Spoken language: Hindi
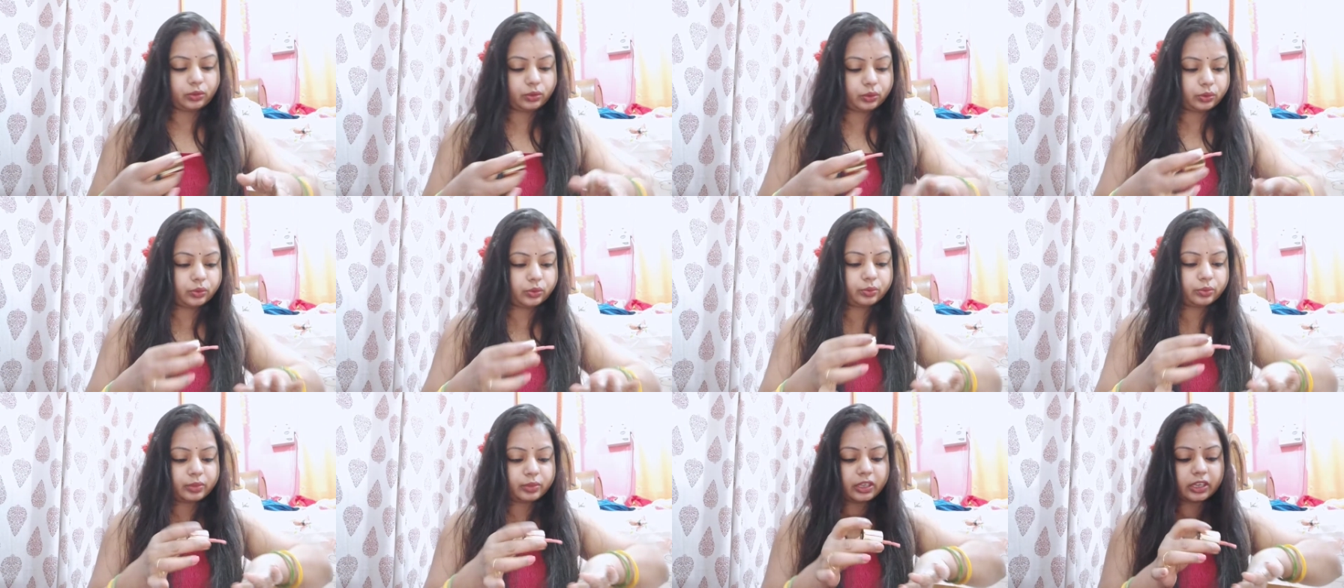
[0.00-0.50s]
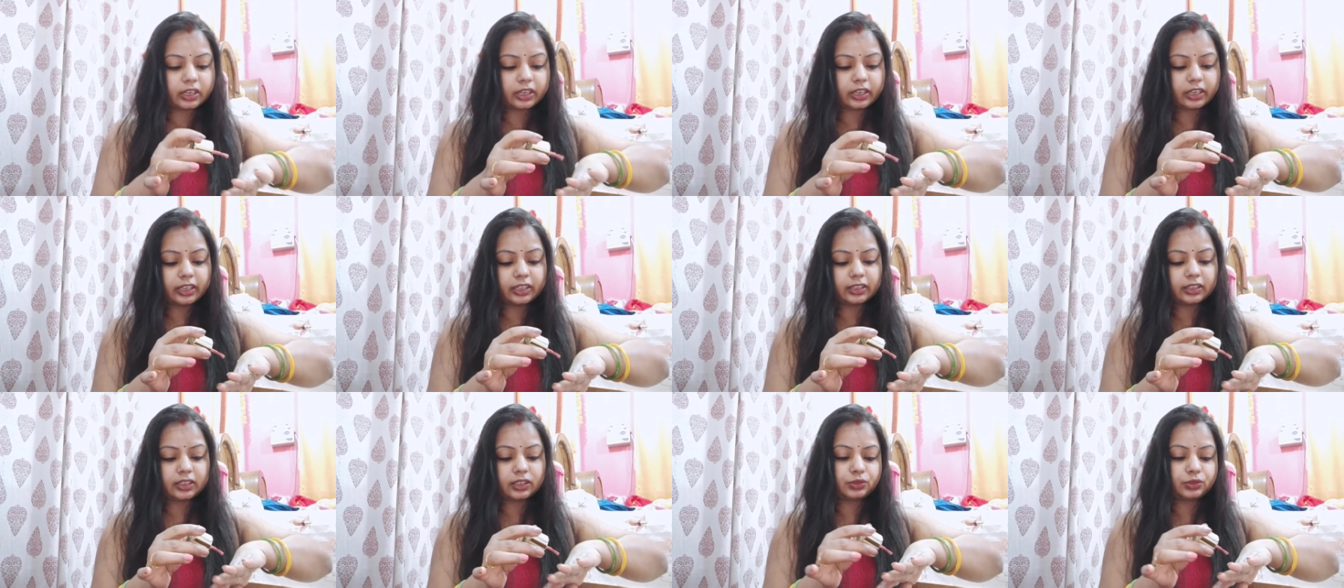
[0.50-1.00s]
ग्रूम कर
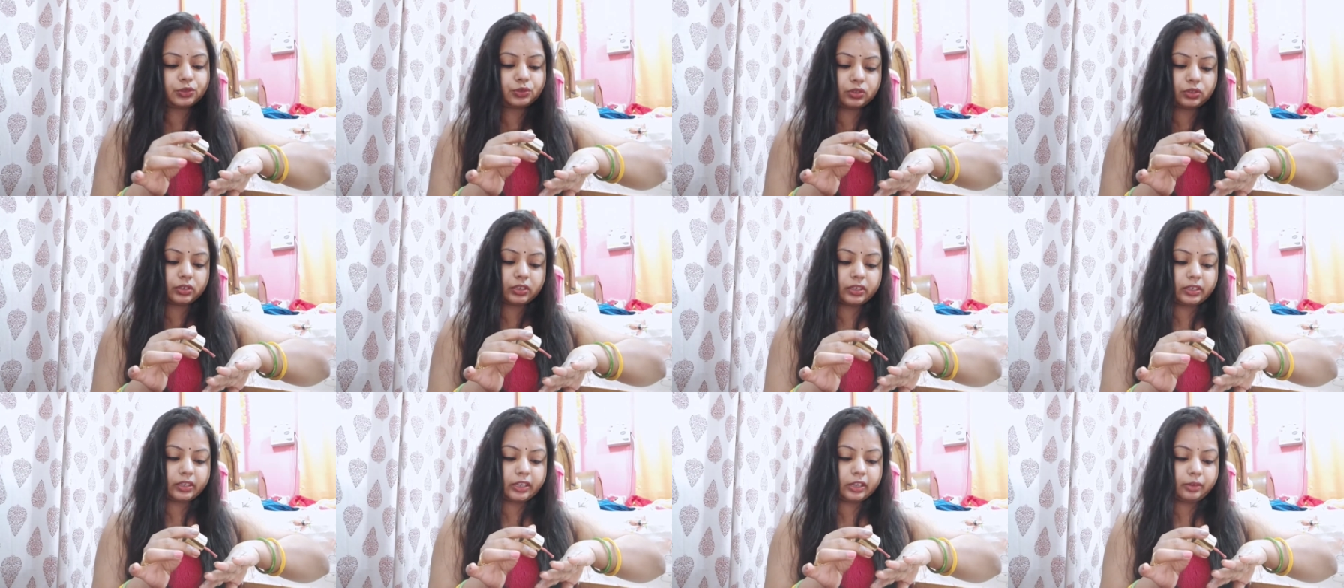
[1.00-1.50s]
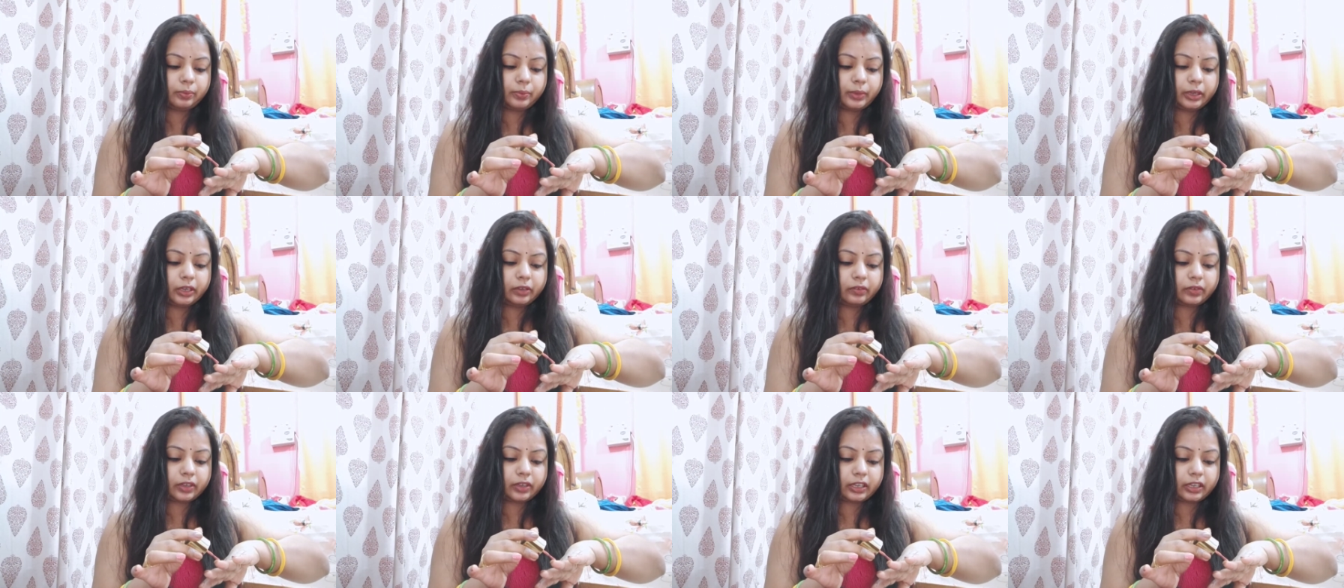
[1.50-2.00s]
लेती हूँ थोड़ा नेल
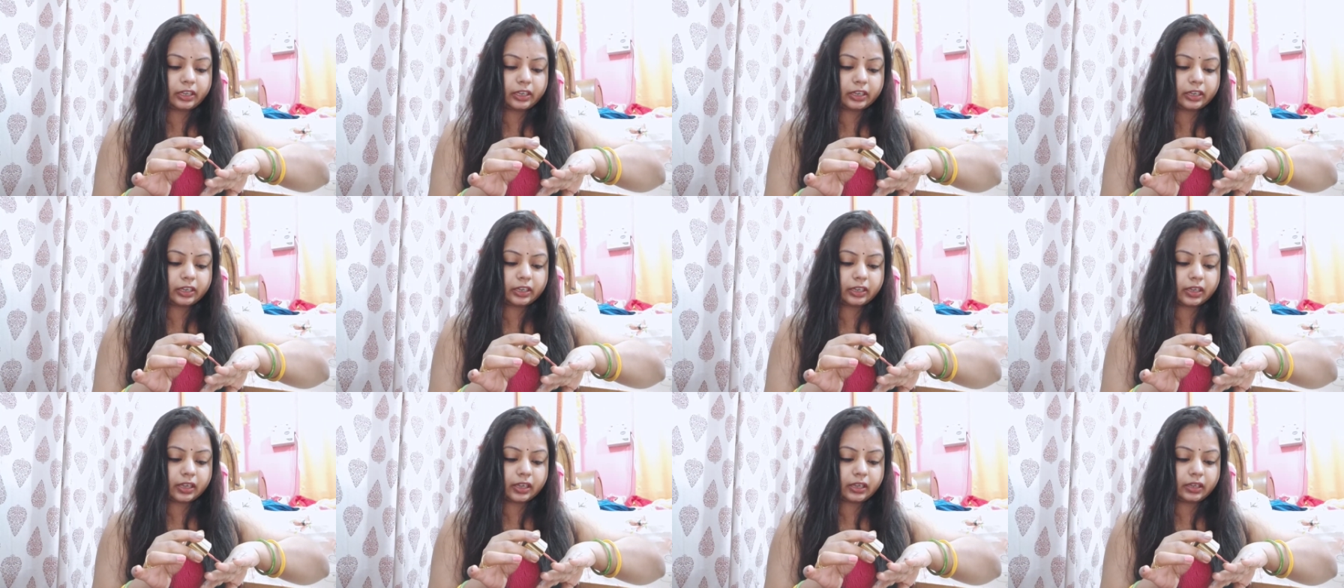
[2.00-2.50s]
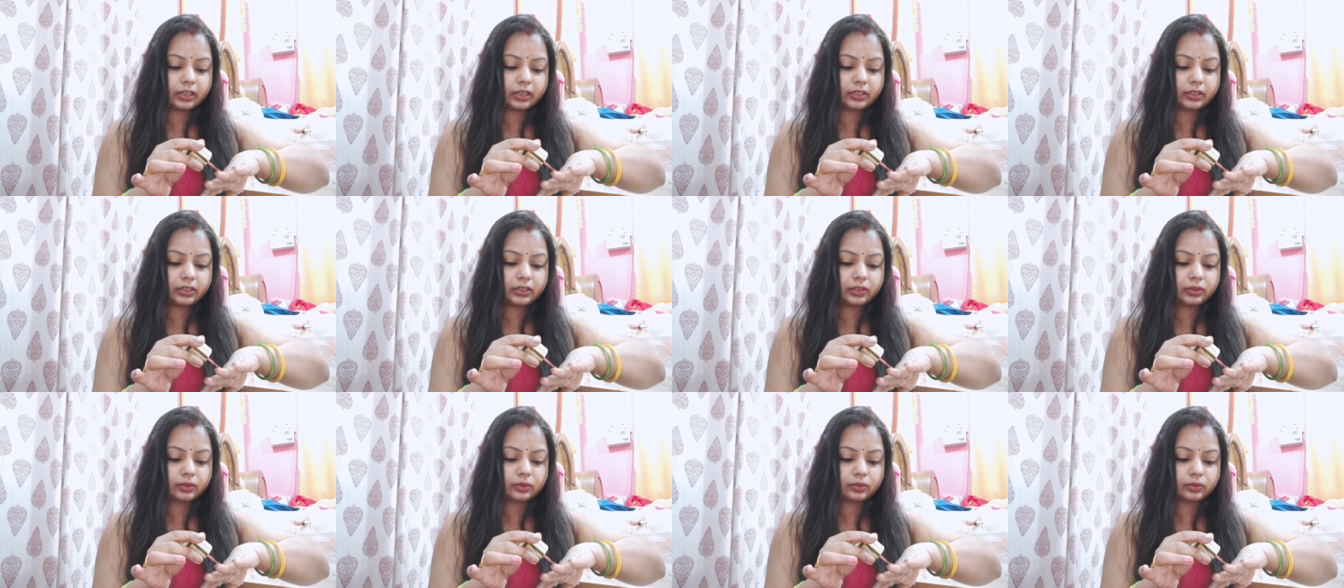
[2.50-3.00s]
पेंट वगैरह लगा
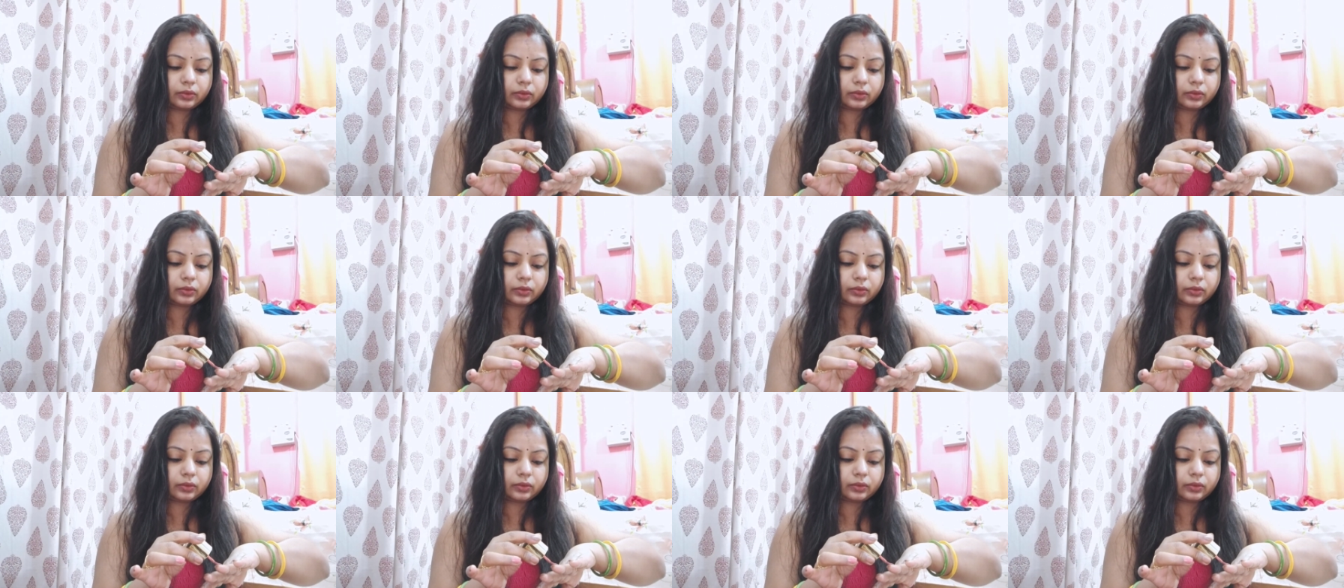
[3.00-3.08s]
लेती हूँ